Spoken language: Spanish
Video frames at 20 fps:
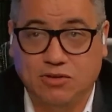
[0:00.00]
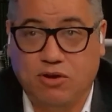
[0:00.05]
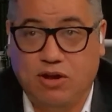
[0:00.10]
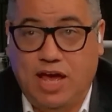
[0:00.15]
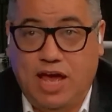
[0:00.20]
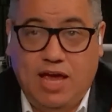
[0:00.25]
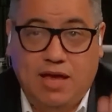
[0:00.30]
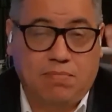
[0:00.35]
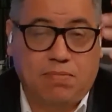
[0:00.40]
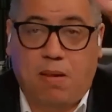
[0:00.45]

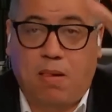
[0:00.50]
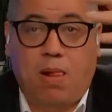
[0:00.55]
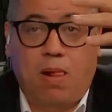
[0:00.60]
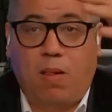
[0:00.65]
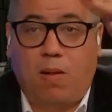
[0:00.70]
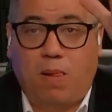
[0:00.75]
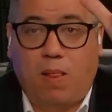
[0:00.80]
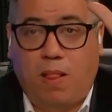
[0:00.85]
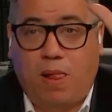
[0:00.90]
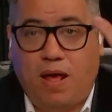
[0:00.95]
ley, bla,
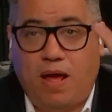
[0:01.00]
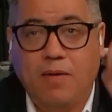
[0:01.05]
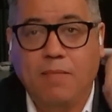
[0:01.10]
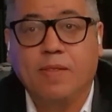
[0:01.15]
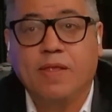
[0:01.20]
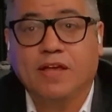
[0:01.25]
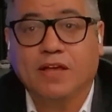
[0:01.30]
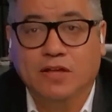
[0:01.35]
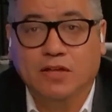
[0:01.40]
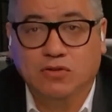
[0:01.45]
bla,
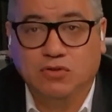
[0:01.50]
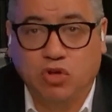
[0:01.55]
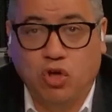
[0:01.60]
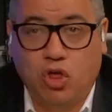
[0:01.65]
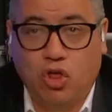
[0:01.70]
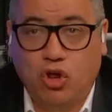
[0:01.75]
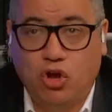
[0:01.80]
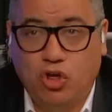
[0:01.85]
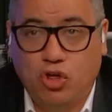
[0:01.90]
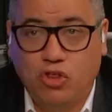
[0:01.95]

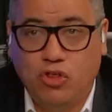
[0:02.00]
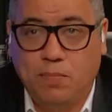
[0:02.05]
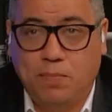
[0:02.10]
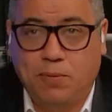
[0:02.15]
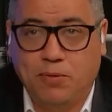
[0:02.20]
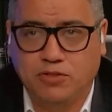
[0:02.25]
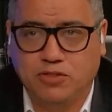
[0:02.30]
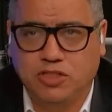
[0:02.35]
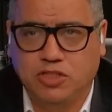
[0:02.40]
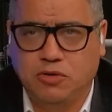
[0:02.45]
Todos los
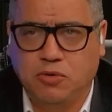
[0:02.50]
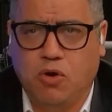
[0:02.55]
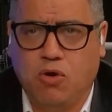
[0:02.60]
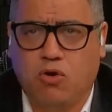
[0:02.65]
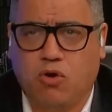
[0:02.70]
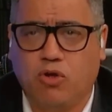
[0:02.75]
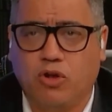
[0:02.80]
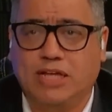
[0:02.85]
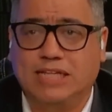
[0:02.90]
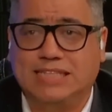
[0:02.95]
dispositivos
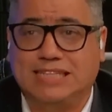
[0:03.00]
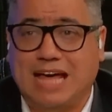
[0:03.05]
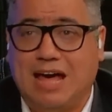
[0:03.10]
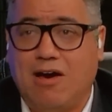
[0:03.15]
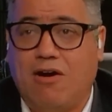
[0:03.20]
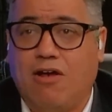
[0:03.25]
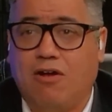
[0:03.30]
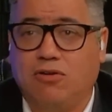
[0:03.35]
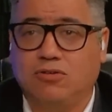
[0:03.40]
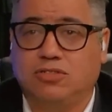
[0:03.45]

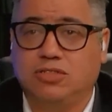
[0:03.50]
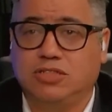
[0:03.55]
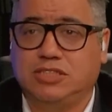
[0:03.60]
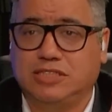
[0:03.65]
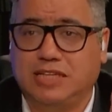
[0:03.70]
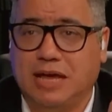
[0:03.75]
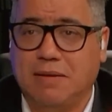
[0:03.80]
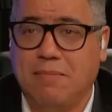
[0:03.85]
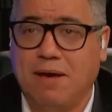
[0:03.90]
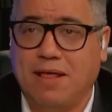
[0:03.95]
conectados a los
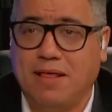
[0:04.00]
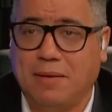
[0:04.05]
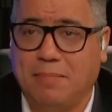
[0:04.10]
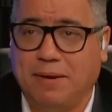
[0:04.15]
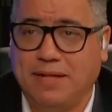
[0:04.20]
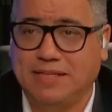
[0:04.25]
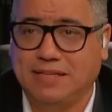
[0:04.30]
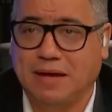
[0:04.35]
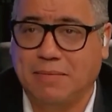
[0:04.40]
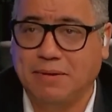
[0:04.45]
sistemas
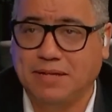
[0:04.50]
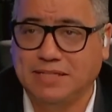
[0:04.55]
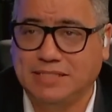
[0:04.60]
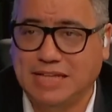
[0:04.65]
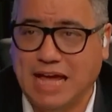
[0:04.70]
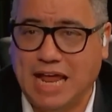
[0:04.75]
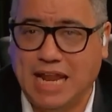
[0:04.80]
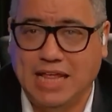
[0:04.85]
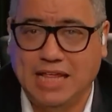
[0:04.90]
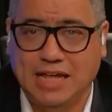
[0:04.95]

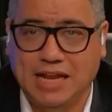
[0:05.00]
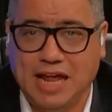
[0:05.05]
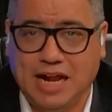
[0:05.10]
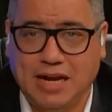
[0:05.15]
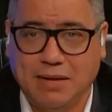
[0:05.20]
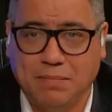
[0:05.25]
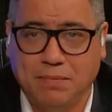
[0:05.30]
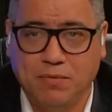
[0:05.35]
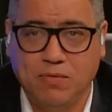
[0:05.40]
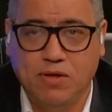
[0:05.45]
departamentales de la
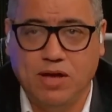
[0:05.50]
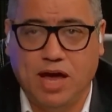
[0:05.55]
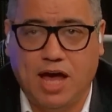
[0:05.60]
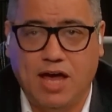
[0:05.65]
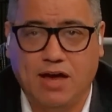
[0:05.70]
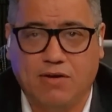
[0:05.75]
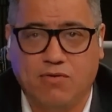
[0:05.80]
República de